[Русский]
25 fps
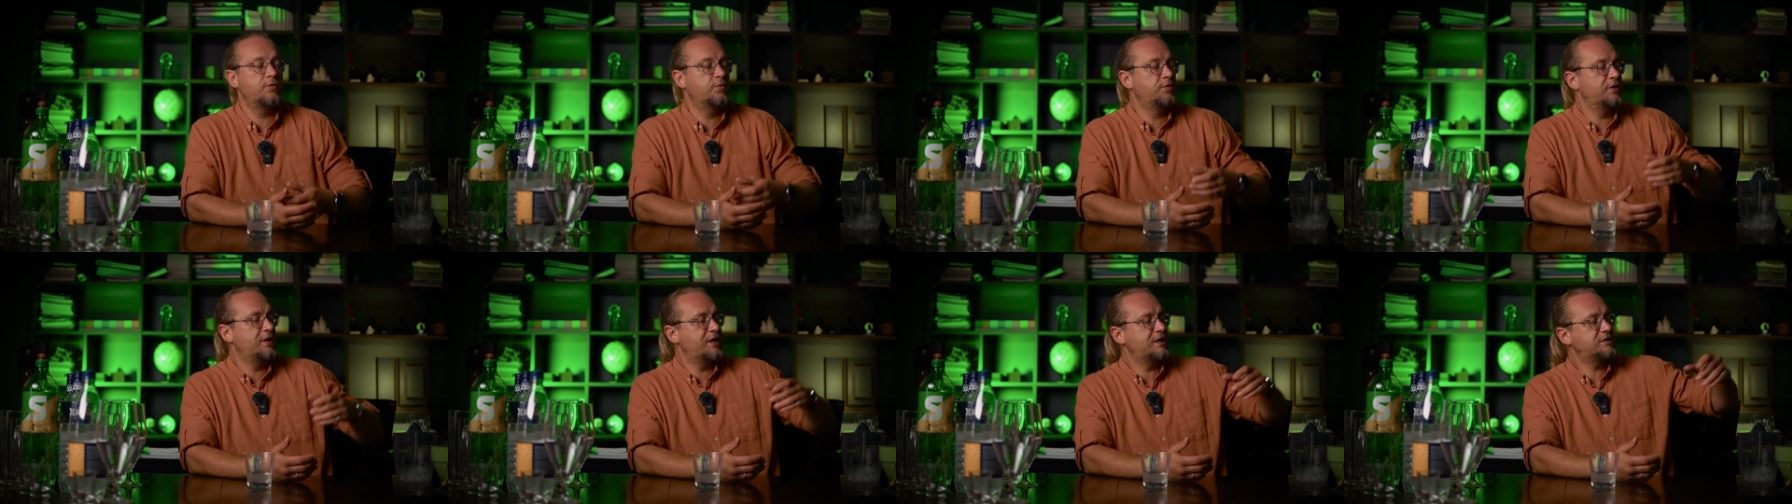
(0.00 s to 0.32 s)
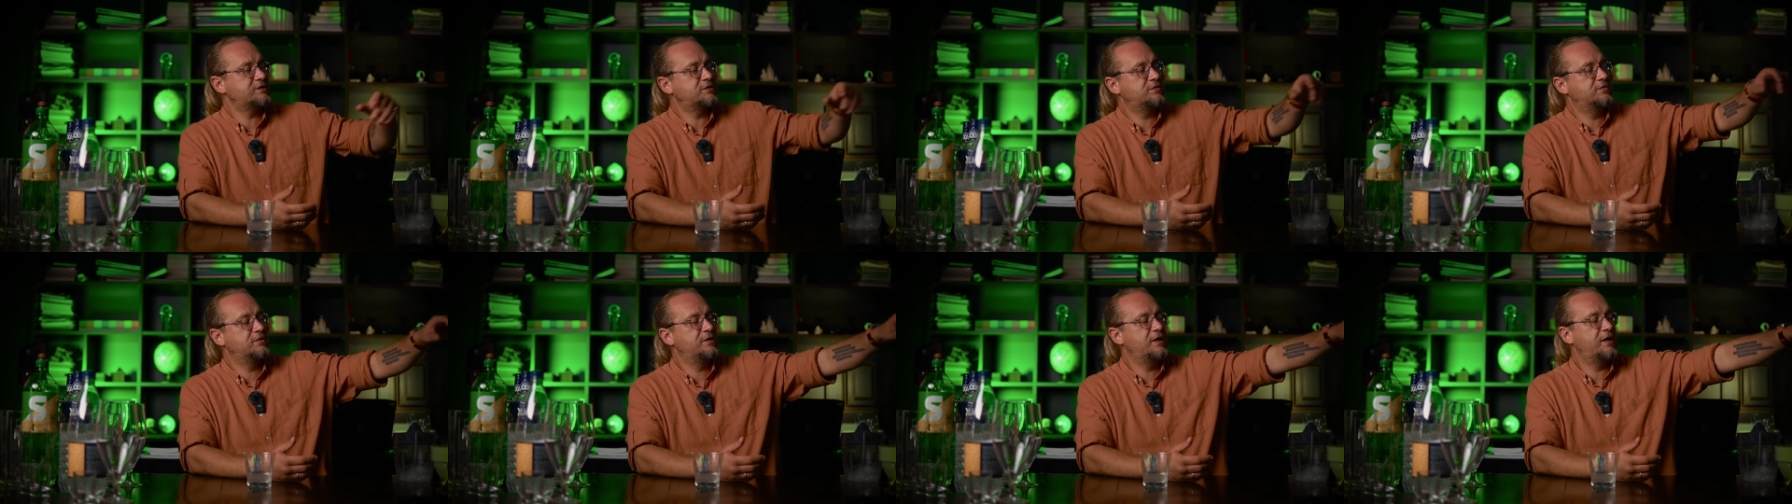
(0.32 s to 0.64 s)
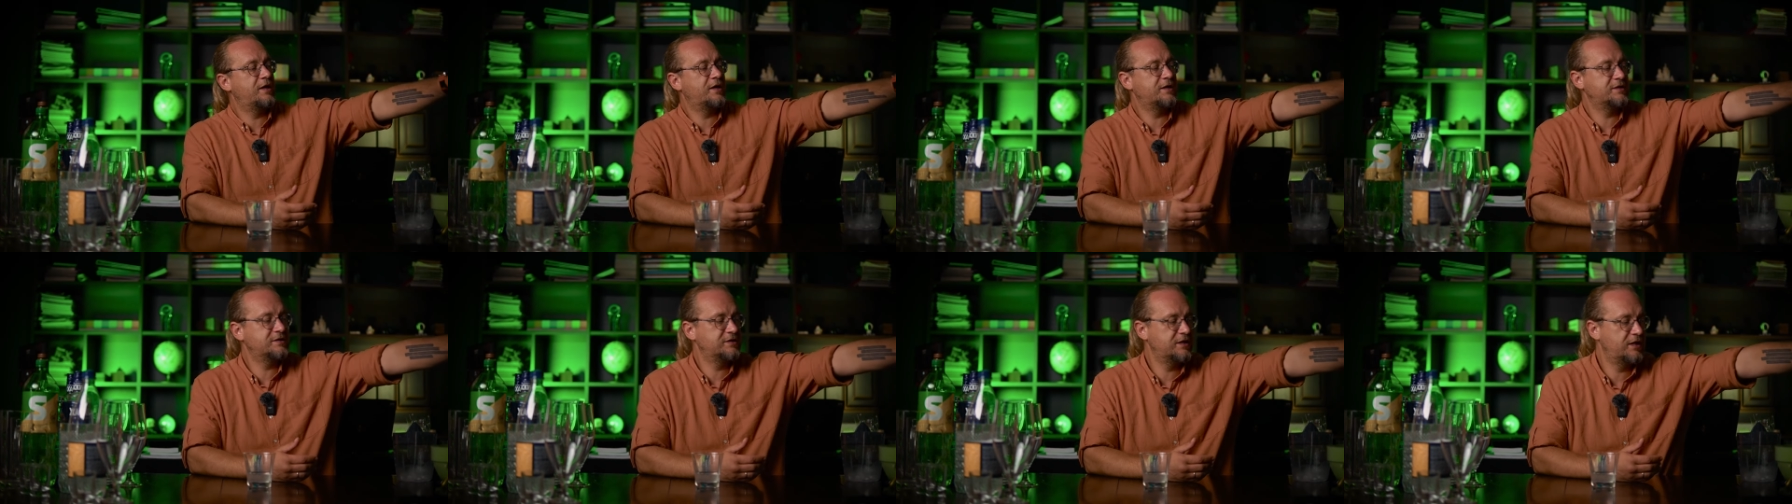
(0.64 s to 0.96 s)
У нас
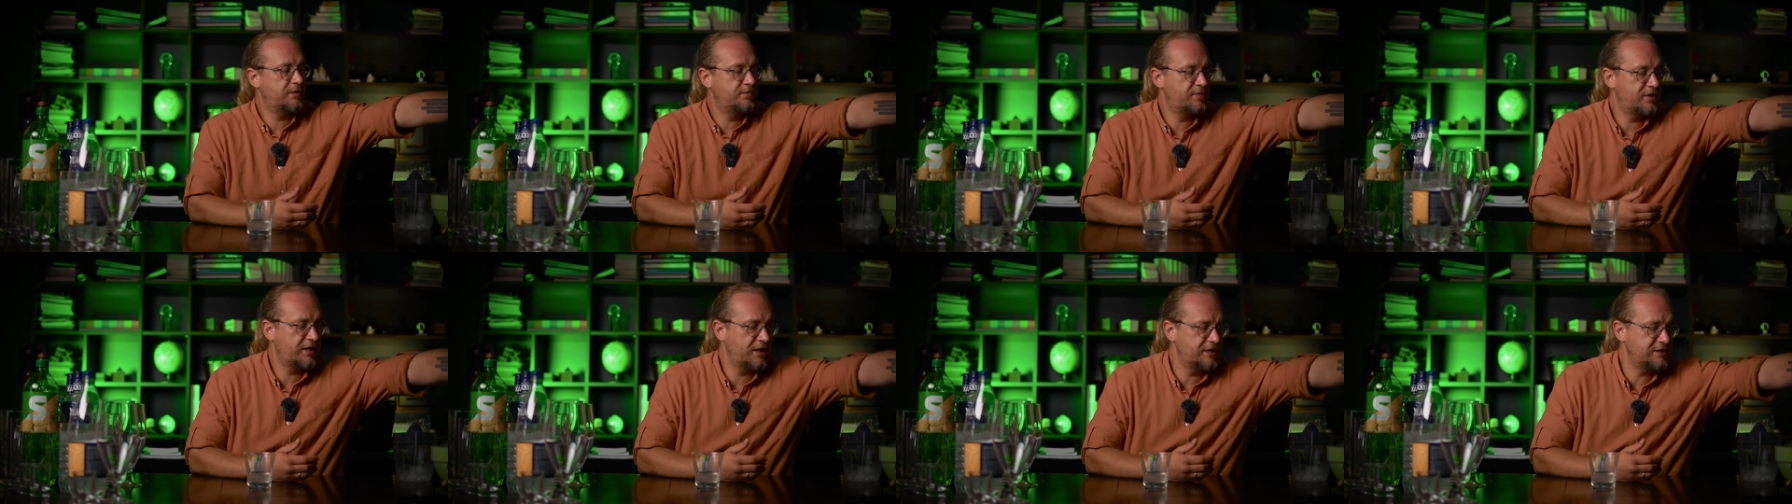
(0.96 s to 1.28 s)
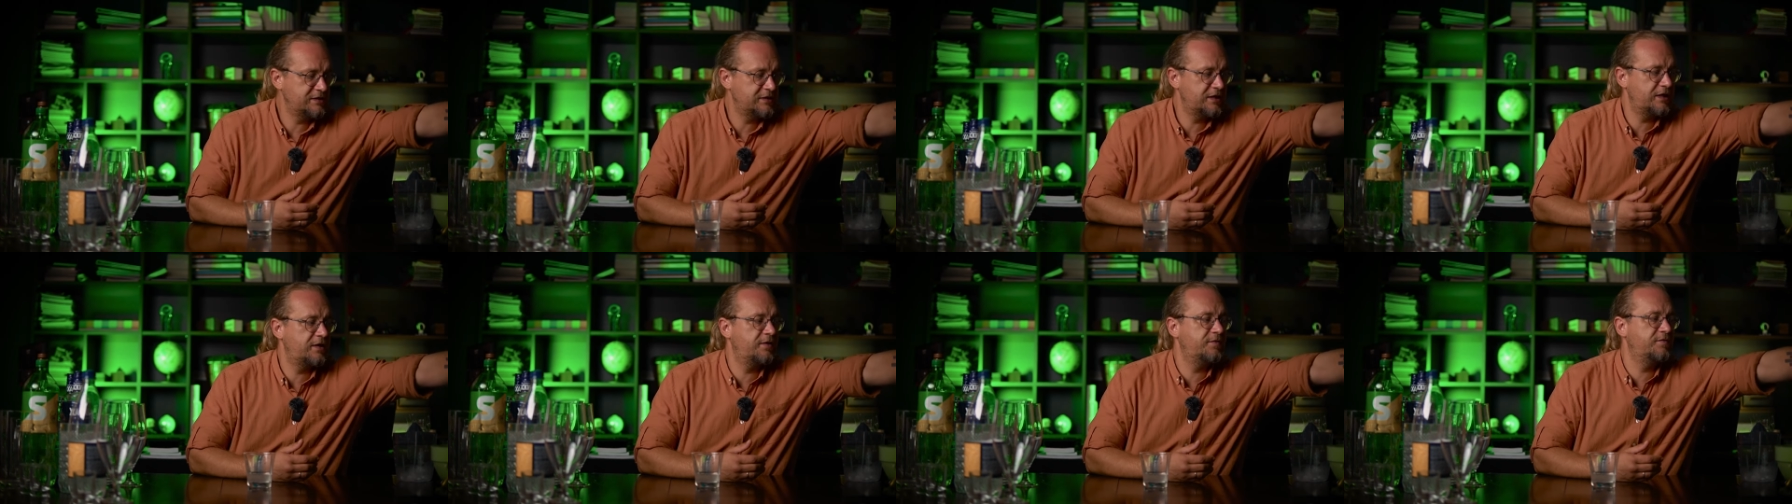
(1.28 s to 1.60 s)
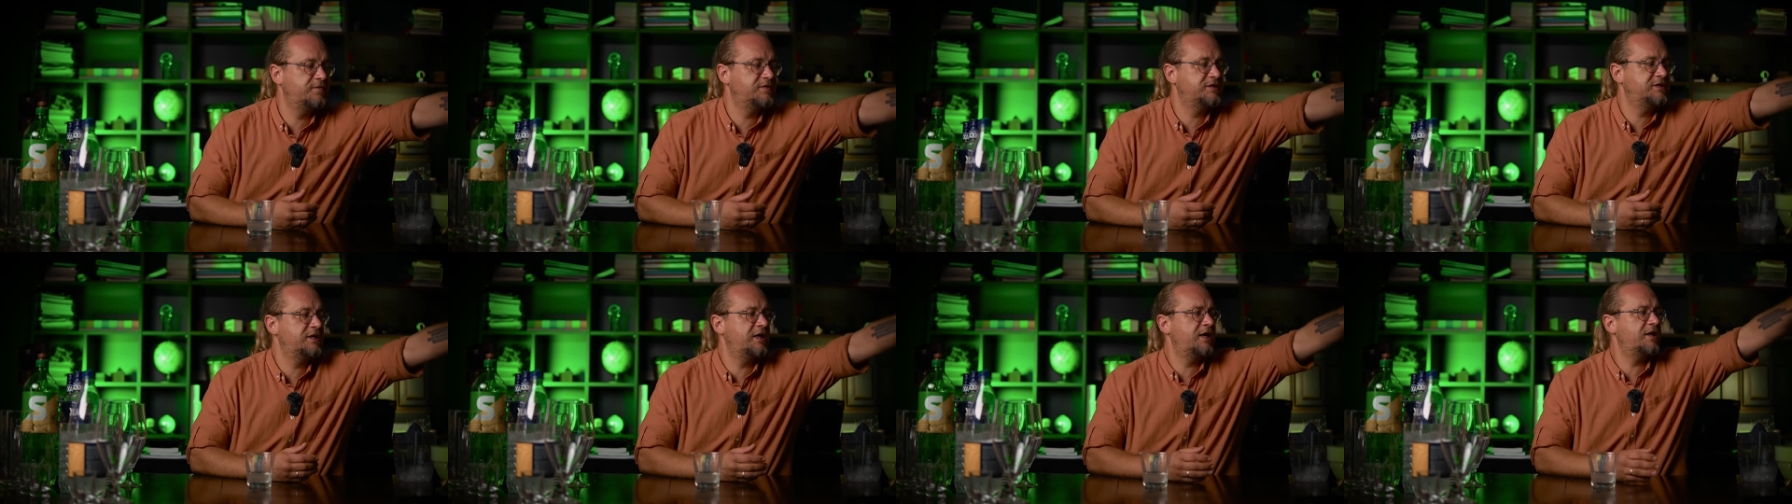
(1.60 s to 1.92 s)
для разнообразия
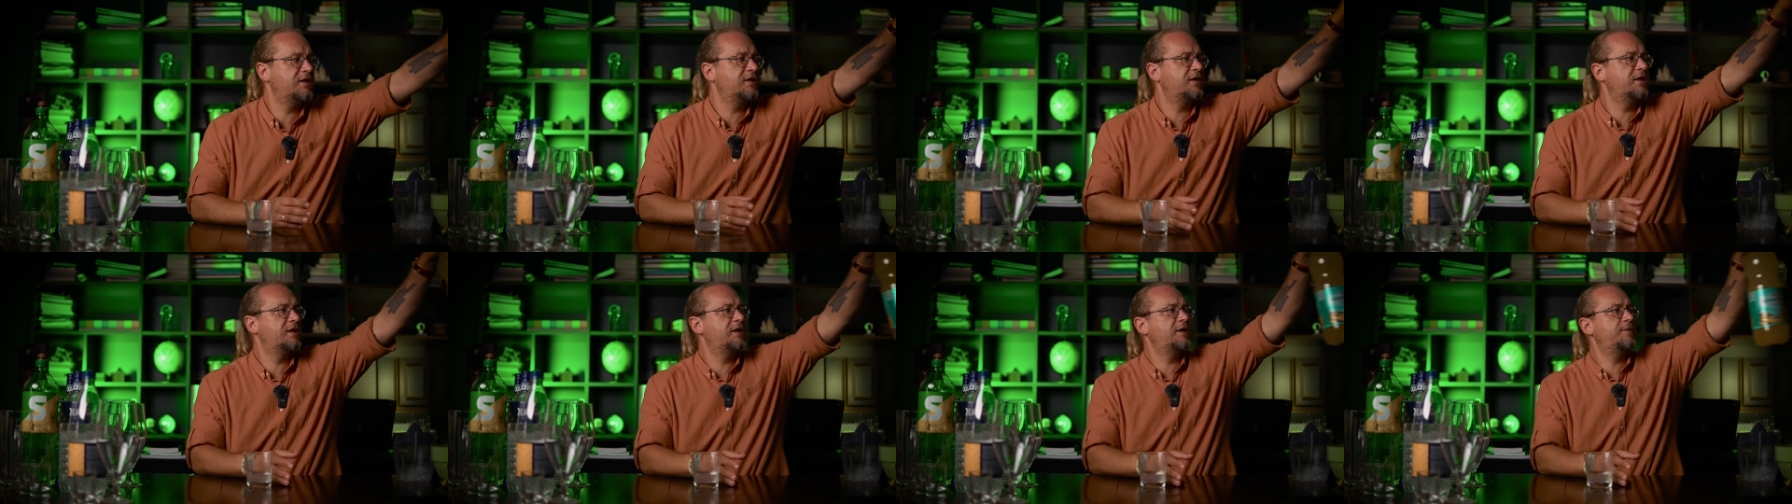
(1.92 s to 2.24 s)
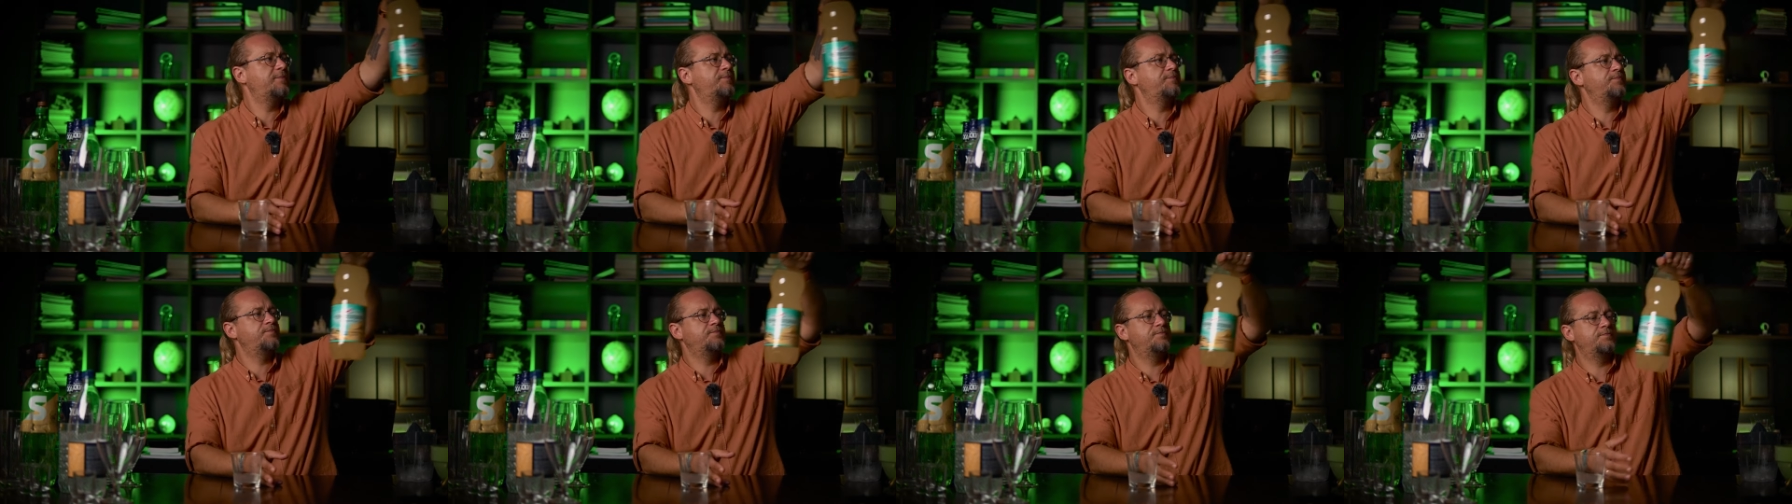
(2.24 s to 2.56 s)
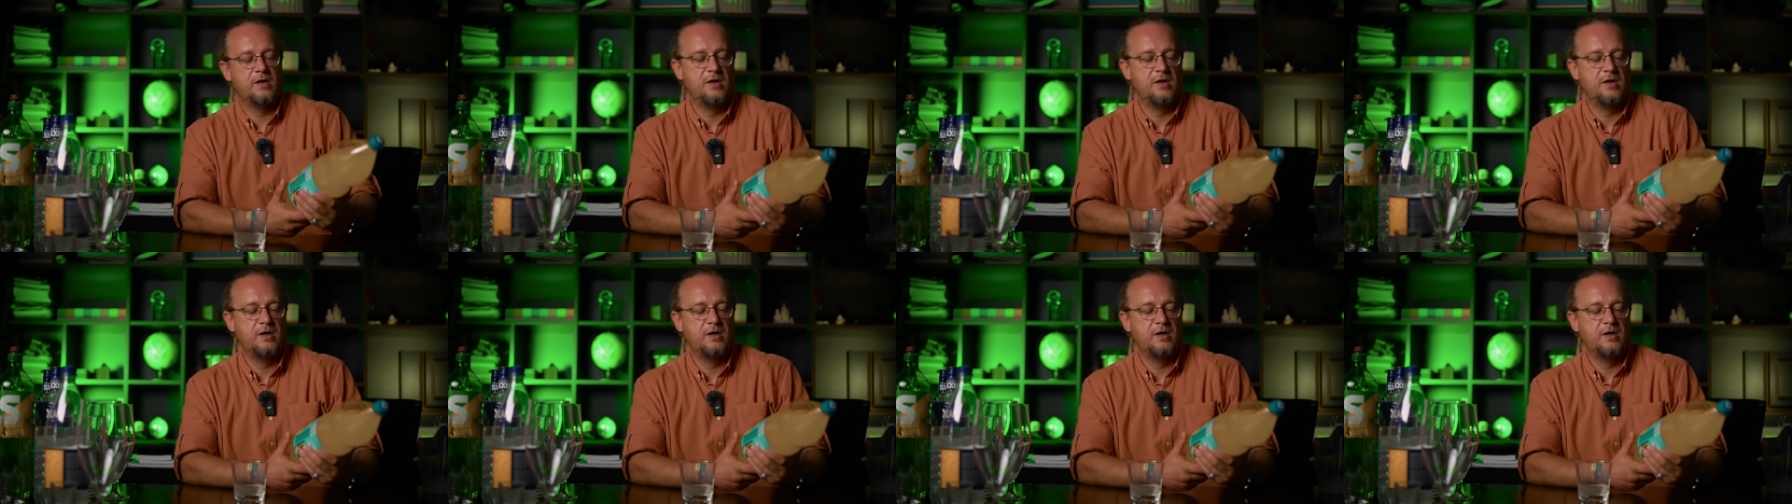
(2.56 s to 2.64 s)
взято